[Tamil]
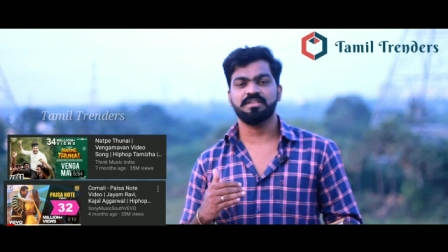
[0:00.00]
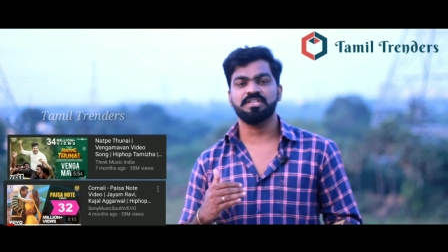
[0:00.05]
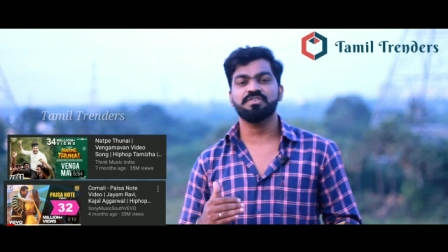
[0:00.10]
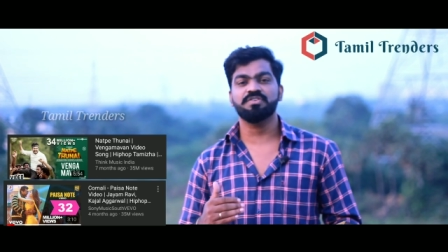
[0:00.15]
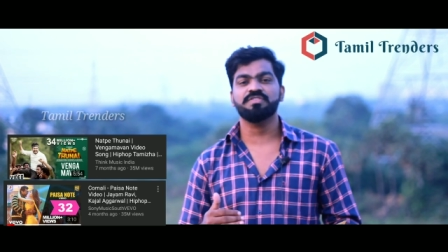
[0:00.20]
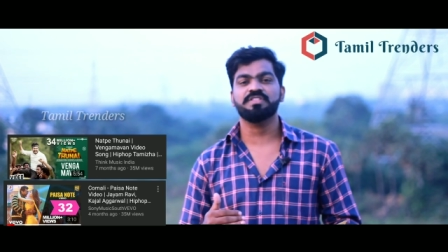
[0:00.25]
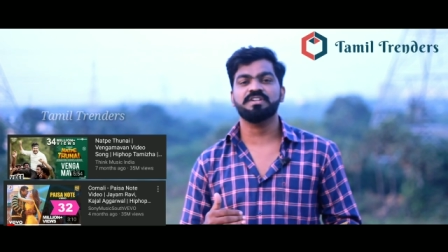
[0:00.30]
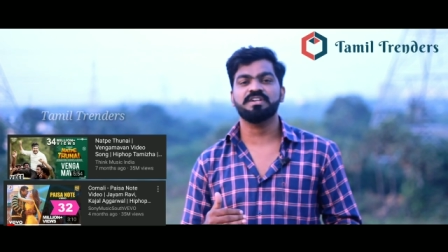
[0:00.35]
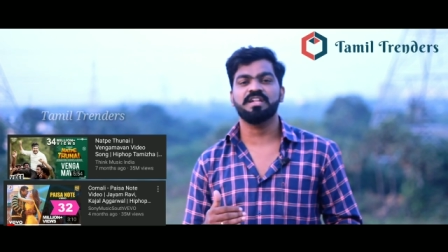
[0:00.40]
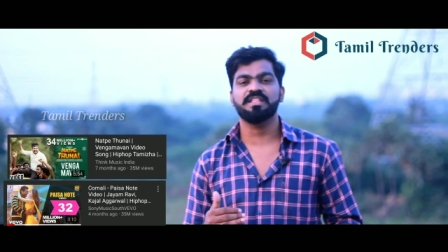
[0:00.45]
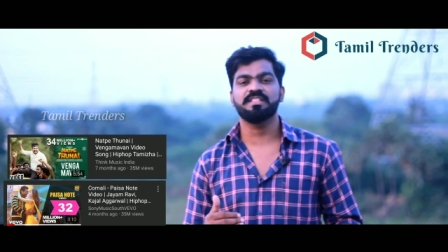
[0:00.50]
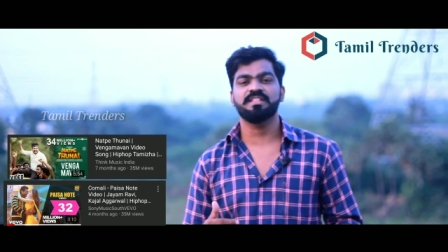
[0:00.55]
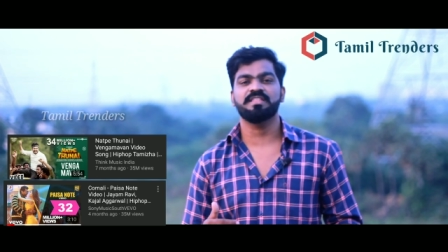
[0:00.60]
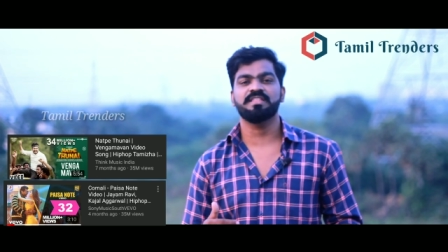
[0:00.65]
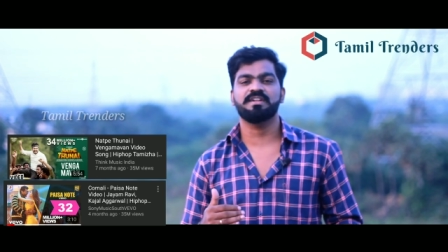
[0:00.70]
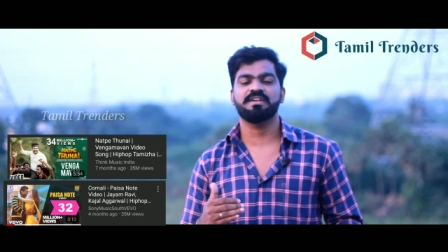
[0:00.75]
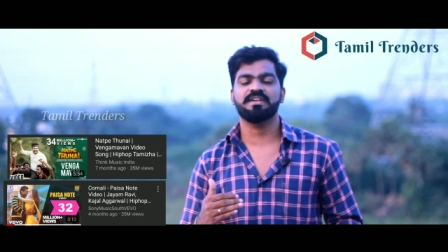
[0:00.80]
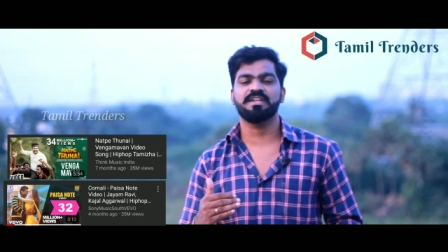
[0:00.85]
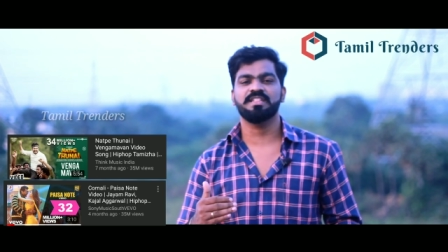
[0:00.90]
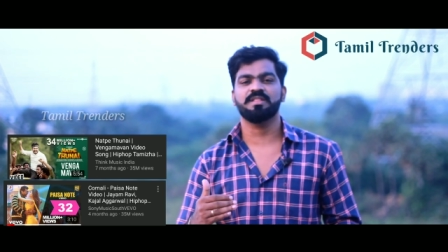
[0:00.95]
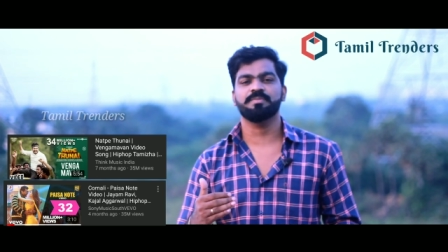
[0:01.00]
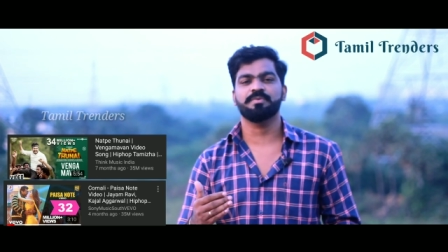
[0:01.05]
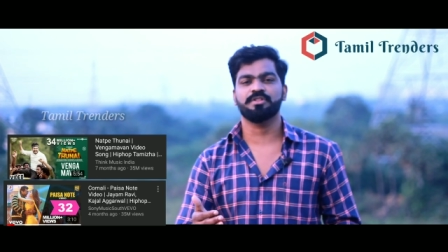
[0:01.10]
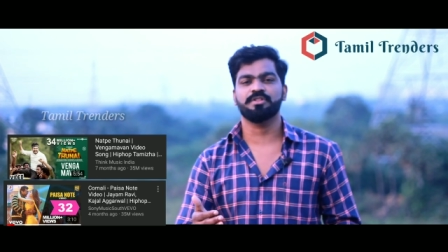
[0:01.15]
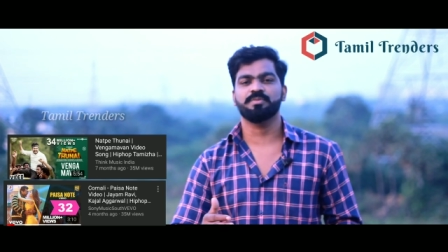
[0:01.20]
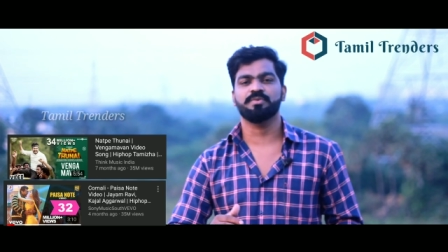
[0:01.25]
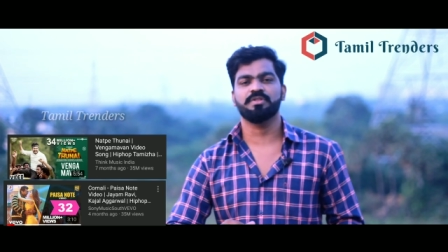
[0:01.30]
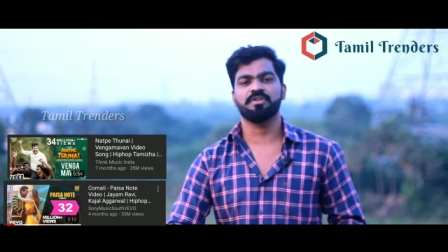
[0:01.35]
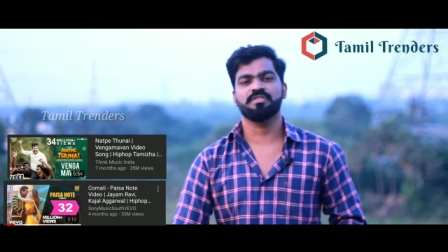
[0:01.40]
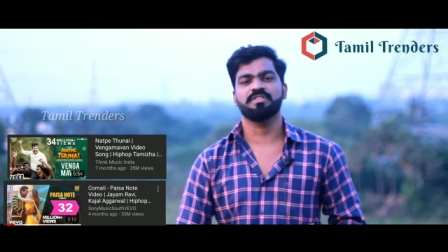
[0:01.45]
இருபத்தி ரெண்டாம் தேதி ரெண்டாயிரத்தி
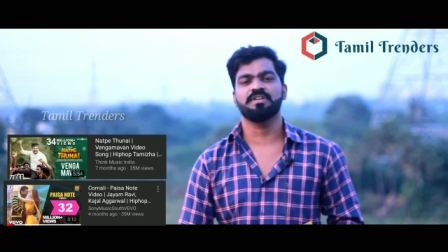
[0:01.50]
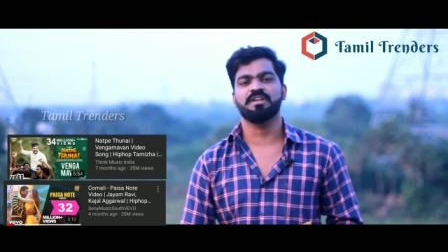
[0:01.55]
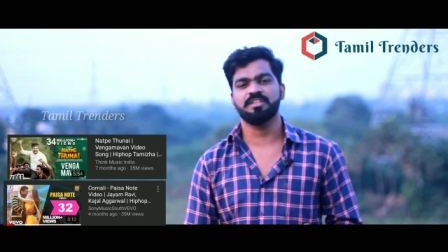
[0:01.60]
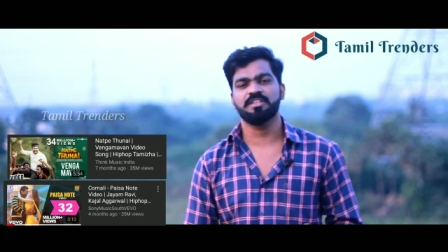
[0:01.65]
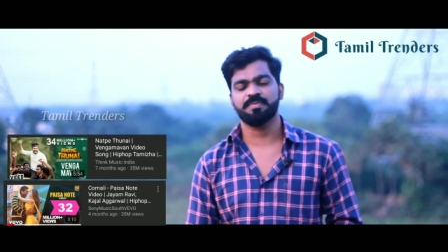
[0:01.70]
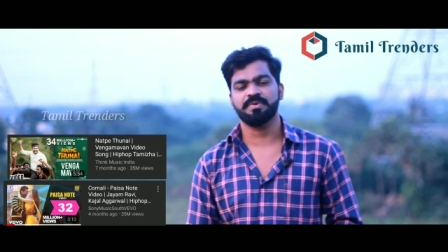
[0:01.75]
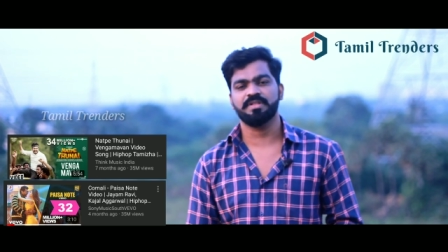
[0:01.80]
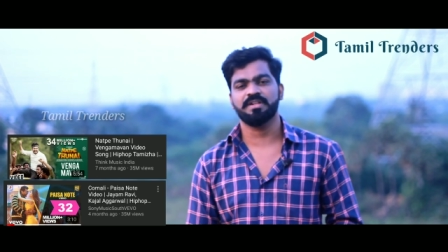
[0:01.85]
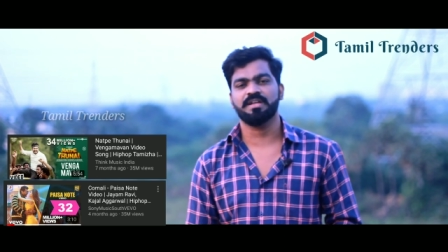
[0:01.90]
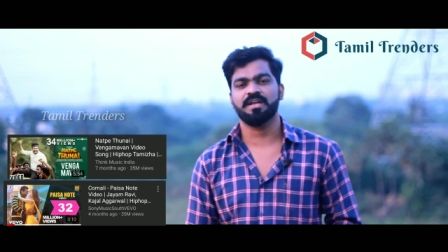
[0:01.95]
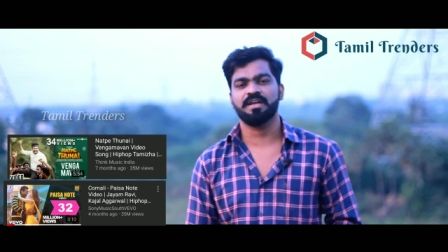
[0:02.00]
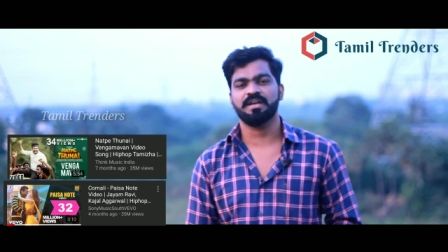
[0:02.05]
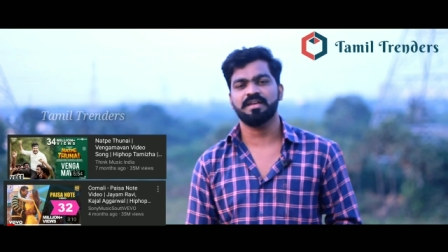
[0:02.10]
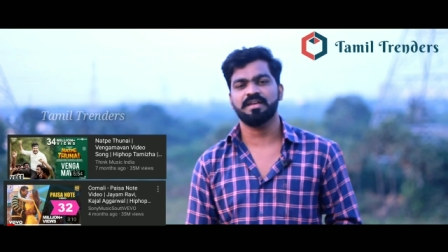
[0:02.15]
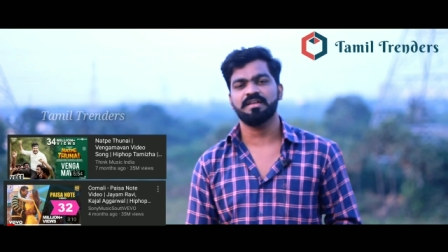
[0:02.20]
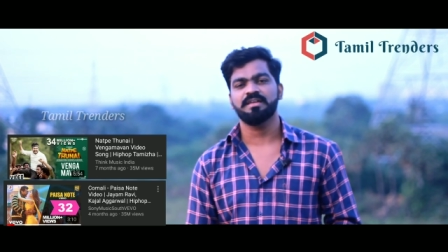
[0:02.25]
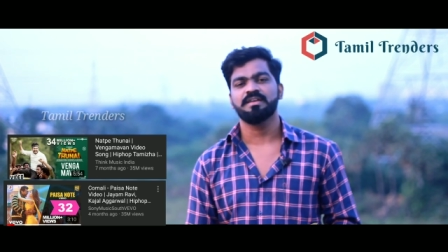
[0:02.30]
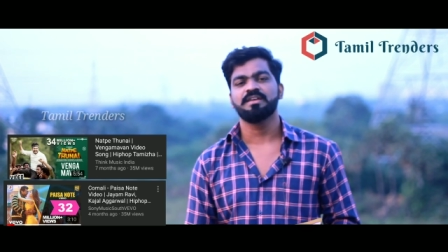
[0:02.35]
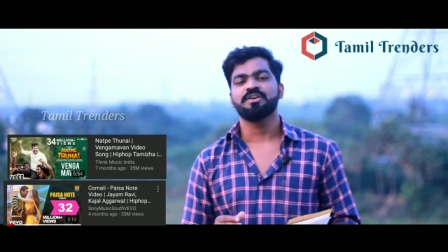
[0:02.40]
பத்தொம்பதில் வந்து ரிலீஸ் பண்ணியிருக்காங்க